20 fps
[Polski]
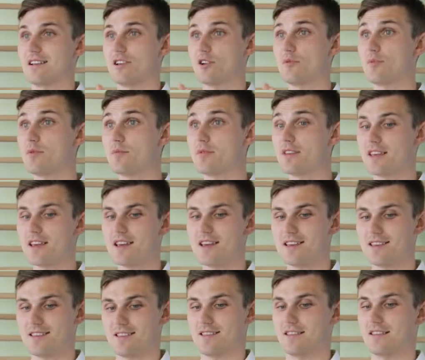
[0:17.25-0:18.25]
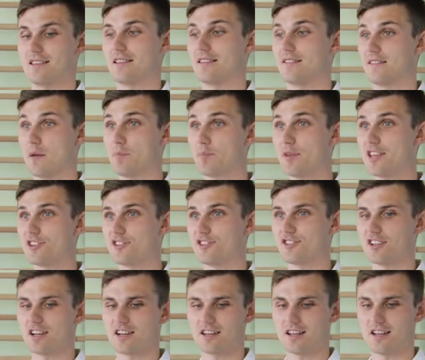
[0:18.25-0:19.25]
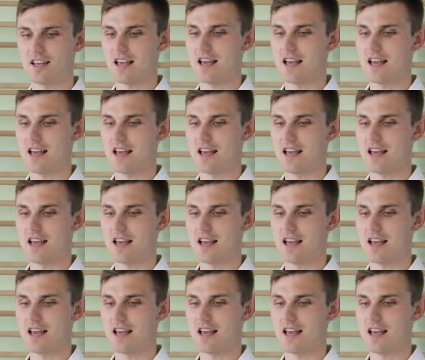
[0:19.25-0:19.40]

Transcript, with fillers: Robimy je na pięściach,